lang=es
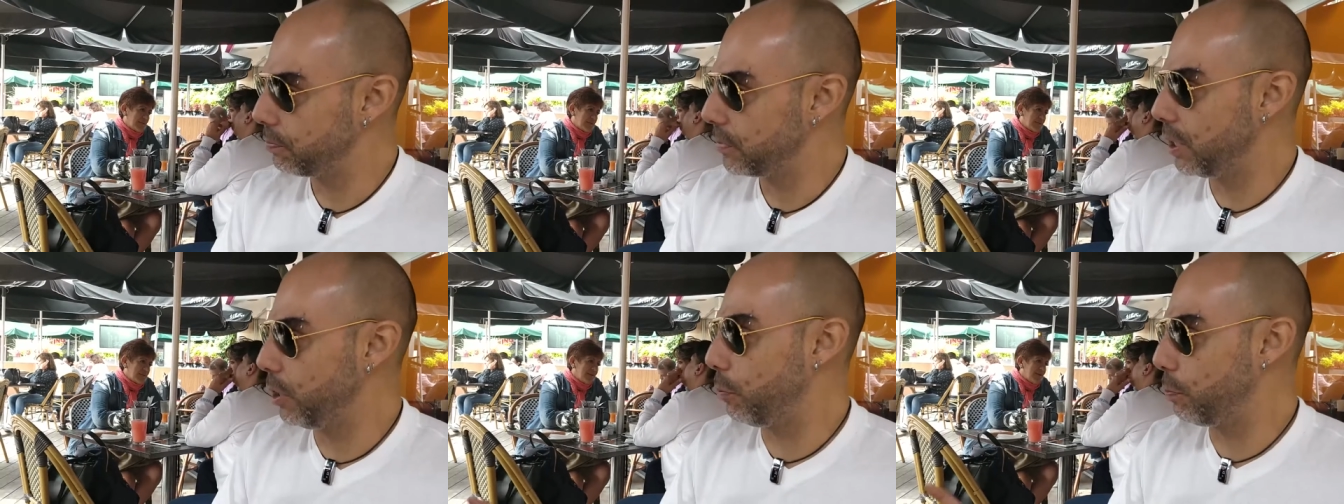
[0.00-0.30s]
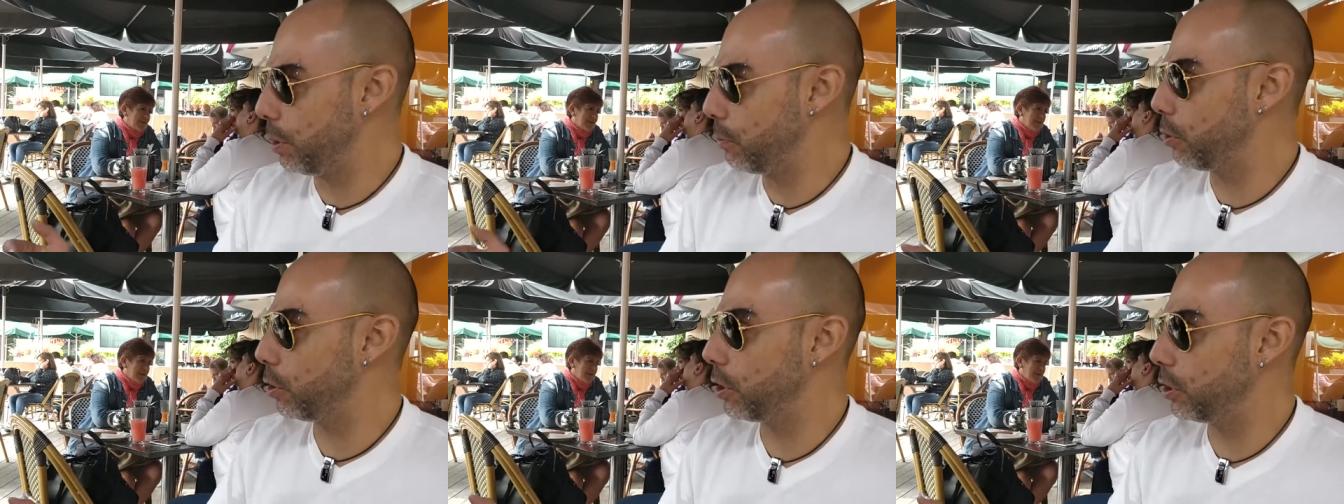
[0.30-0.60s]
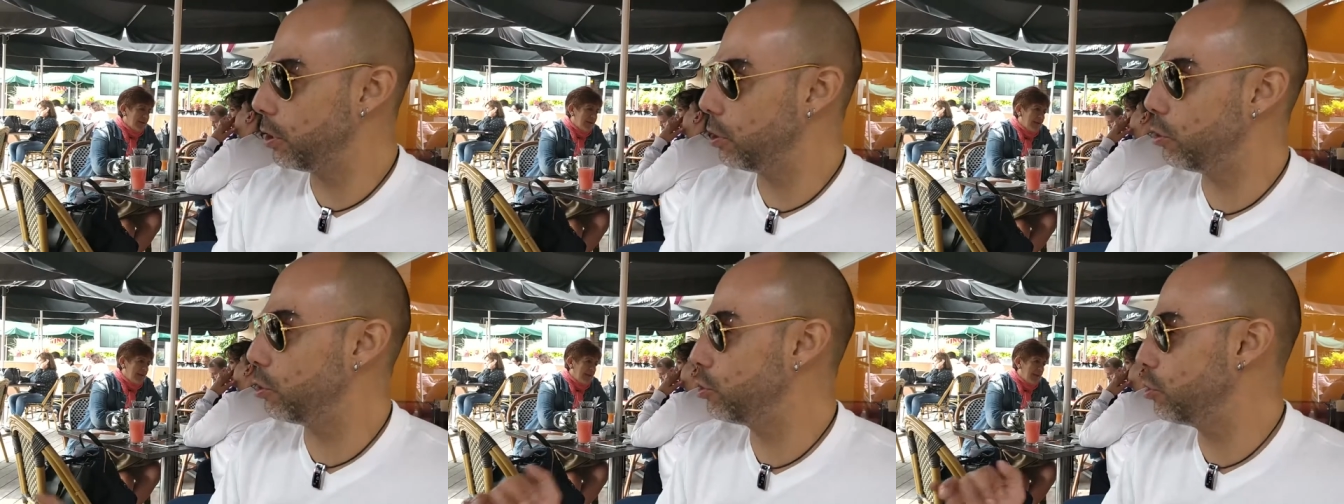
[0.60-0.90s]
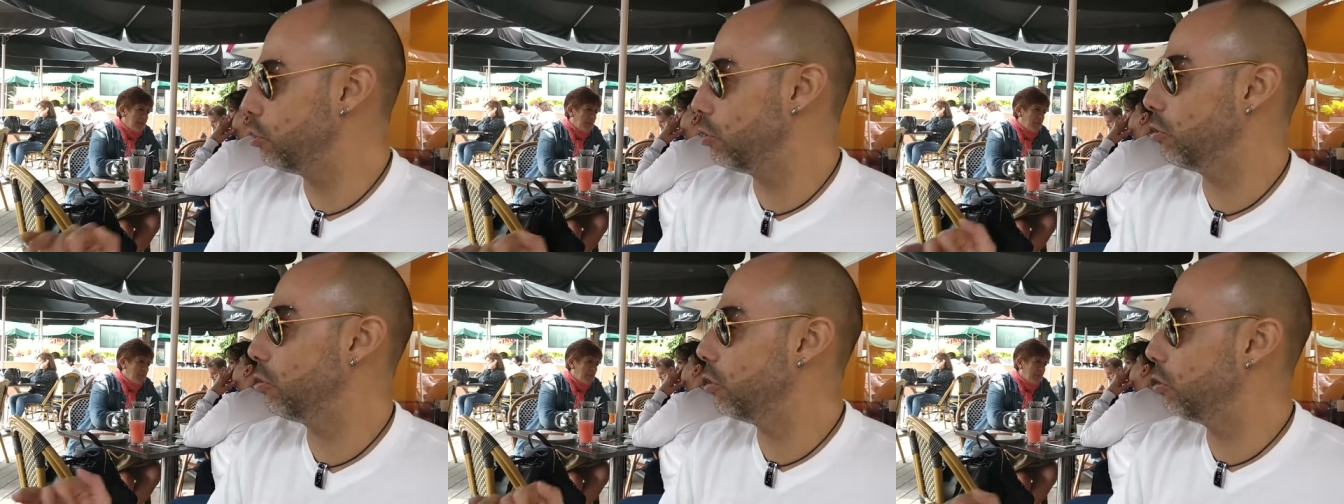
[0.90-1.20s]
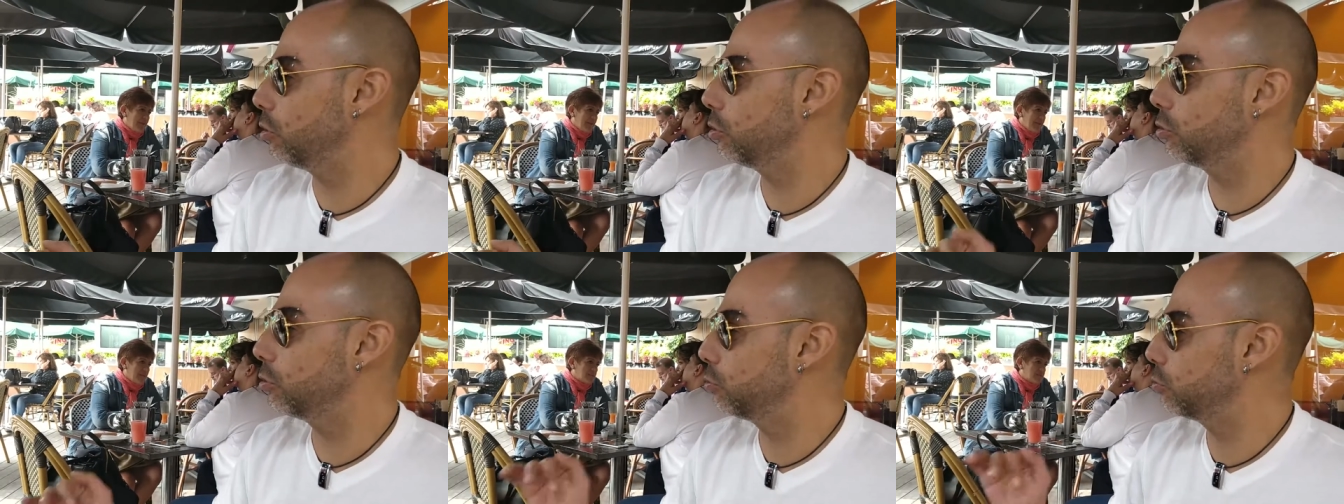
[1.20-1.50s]
Y lo primero que dijo, yo no
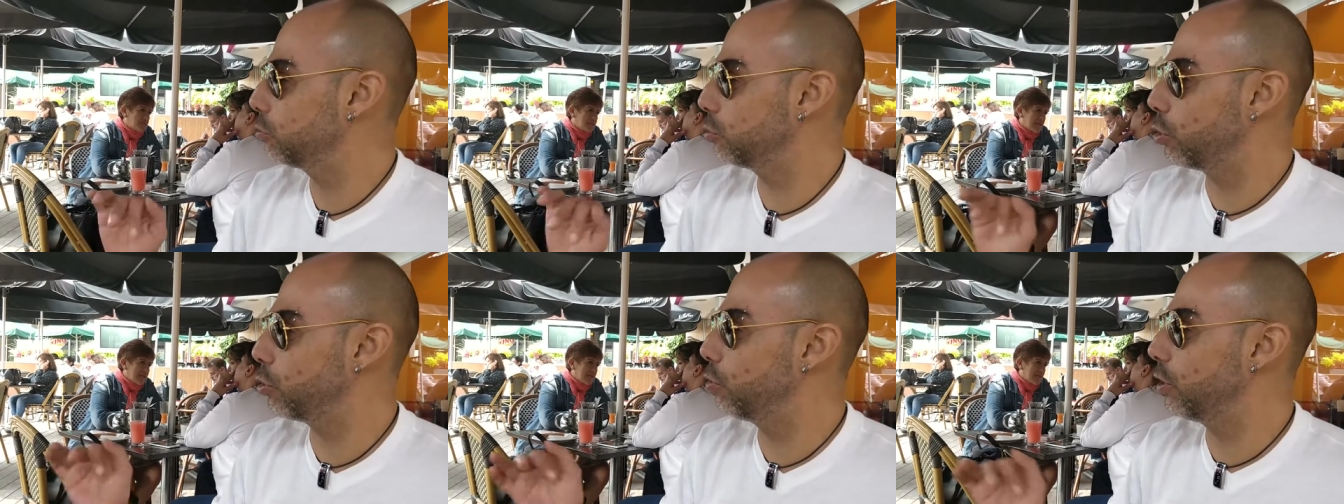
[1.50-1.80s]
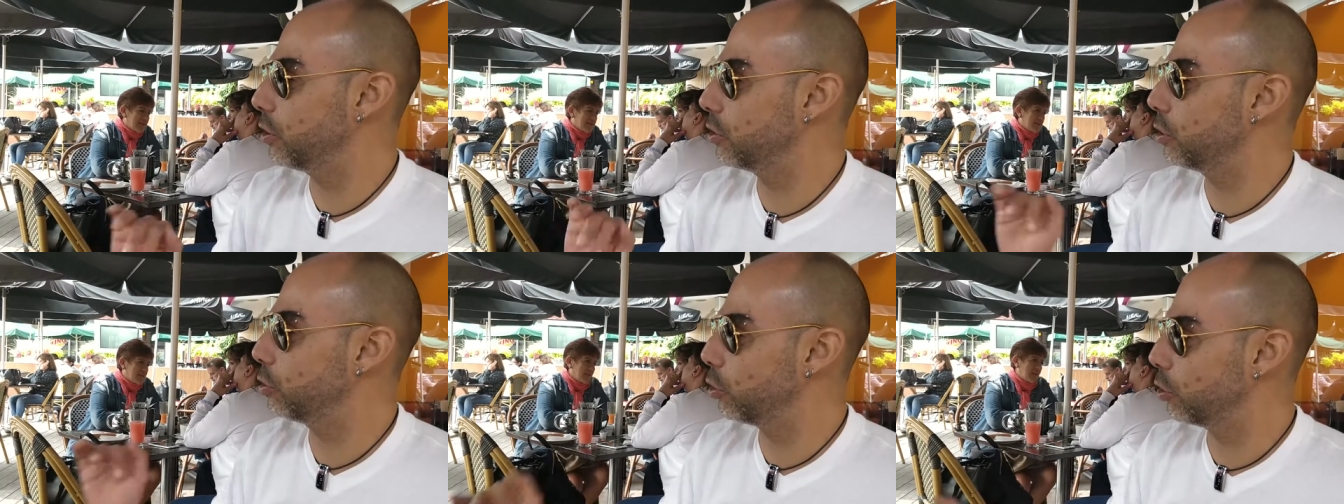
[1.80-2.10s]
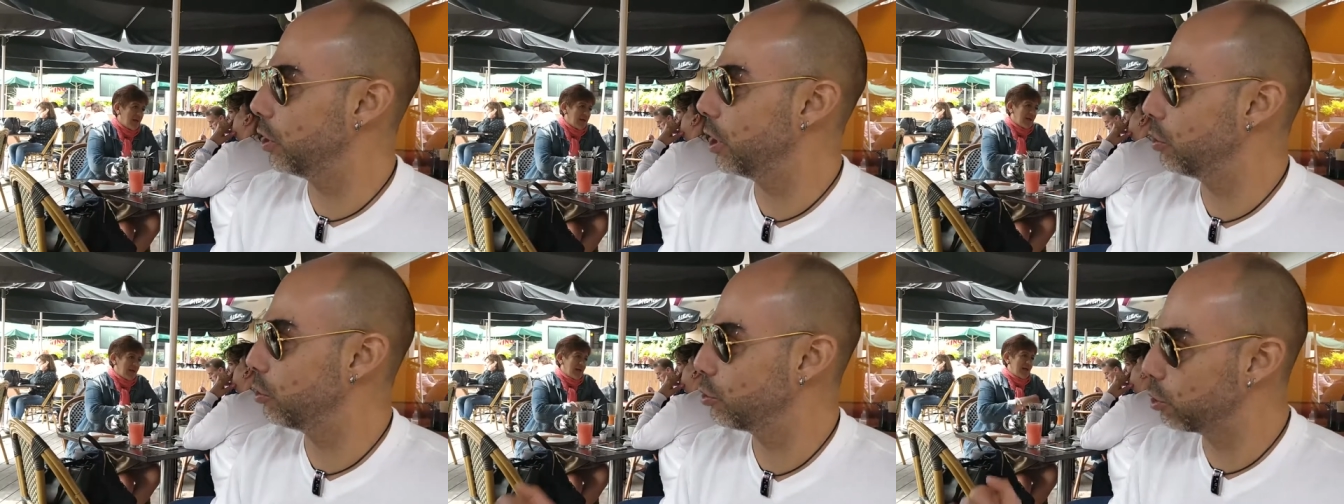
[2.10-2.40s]
soy un escritor negro,